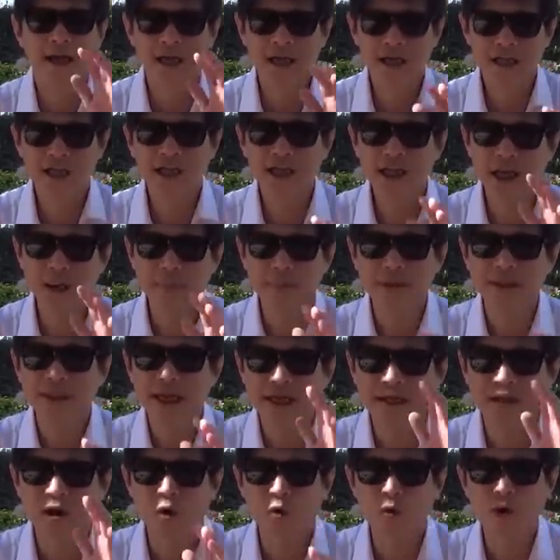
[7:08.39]
习近平
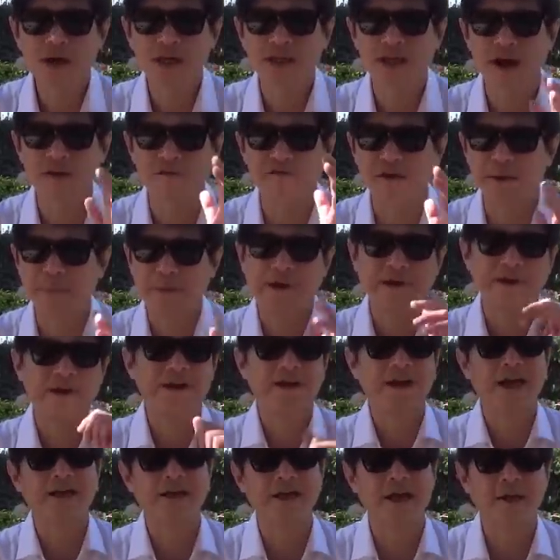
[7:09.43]
在这个会议上发表了一个
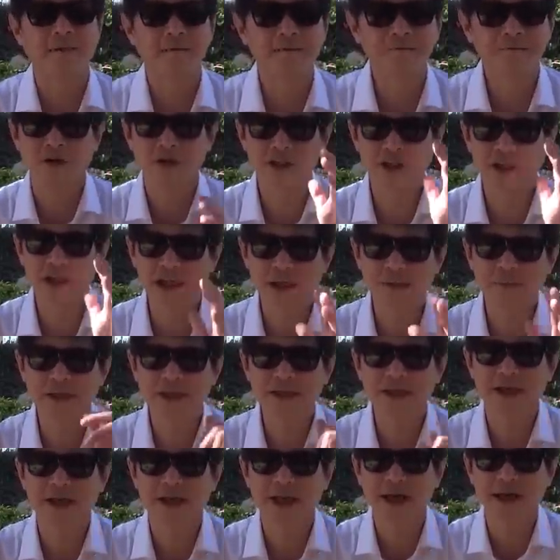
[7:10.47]
演讲，习近平
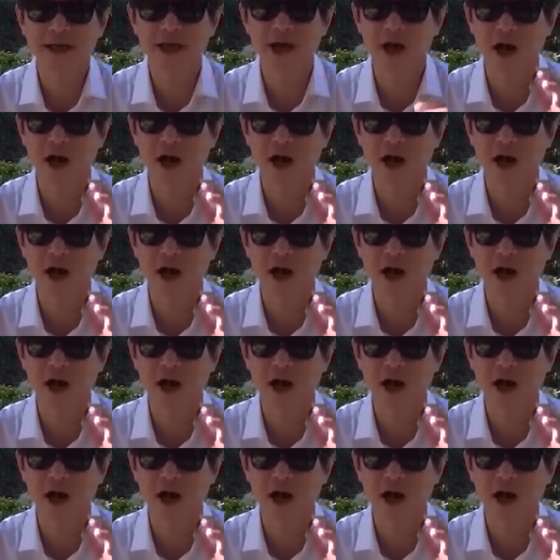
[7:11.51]
这个演讲